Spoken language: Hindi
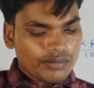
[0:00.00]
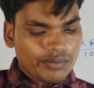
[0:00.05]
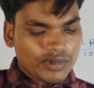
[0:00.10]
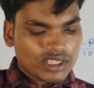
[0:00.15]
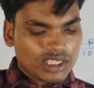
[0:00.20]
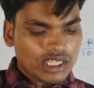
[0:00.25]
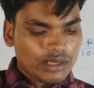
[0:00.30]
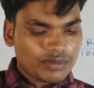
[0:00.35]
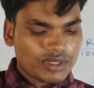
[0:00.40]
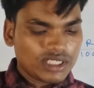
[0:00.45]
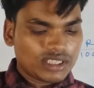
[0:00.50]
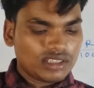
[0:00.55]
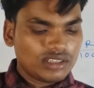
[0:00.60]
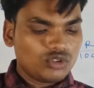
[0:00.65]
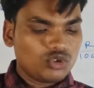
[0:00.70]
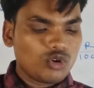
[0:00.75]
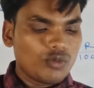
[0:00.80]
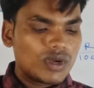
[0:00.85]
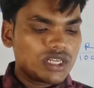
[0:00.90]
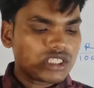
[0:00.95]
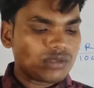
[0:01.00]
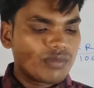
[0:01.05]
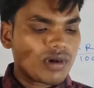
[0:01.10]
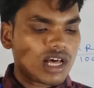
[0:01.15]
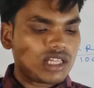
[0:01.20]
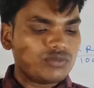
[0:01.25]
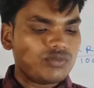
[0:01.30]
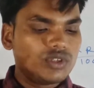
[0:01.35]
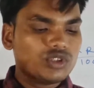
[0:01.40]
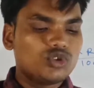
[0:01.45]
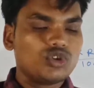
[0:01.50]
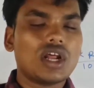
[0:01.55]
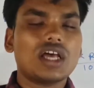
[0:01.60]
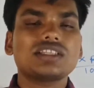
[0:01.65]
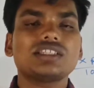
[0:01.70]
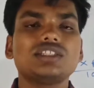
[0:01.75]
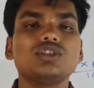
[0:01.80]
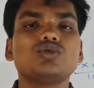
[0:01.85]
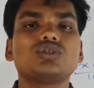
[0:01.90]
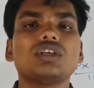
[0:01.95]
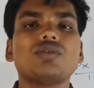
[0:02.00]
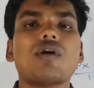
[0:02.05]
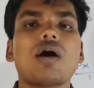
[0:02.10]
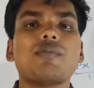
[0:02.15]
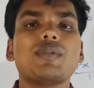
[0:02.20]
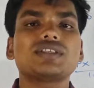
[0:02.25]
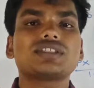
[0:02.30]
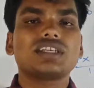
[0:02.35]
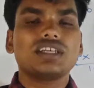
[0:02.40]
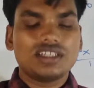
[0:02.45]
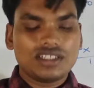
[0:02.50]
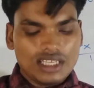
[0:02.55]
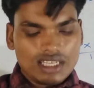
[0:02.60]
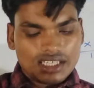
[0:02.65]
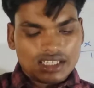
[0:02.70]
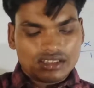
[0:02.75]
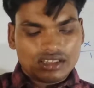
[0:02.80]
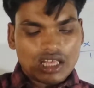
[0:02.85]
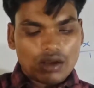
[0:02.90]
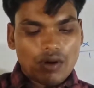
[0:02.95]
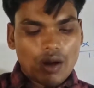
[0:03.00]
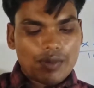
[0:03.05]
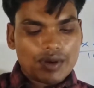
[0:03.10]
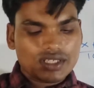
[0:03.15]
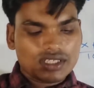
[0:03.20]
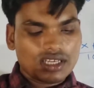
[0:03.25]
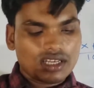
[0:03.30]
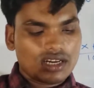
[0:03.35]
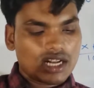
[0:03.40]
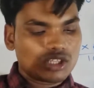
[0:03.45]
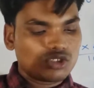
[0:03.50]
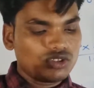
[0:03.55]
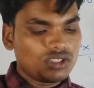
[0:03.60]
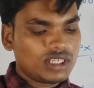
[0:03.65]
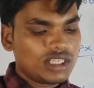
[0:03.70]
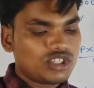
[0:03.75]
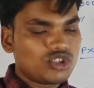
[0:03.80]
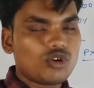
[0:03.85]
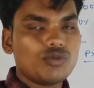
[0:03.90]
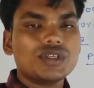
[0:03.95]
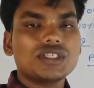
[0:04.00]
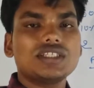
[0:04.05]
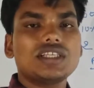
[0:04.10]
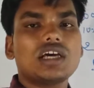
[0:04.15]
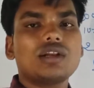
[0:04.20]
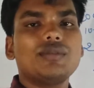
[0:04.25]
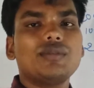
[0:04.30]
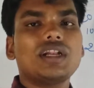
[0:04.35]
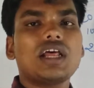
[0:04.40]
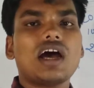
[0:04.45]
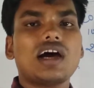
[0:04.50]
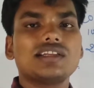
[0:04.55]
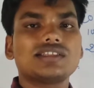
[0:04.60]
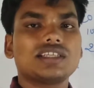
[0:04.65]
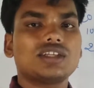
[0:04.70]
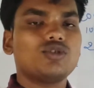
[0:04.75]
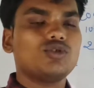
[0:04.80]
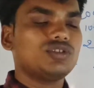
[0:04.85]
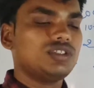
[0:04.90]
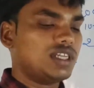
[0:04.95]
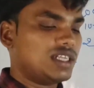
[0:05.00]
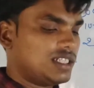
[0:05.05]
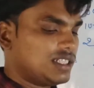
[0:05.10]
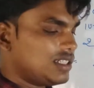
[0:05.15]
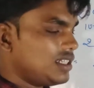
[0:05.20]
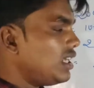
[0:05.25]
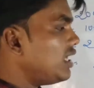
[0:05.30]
मतलब कि दो वर्ष बाद जो राशि उसे वापस करनी है कितना वापस करना तो ये चौबीस हज़ार मेरा आंसर हो गया ठीक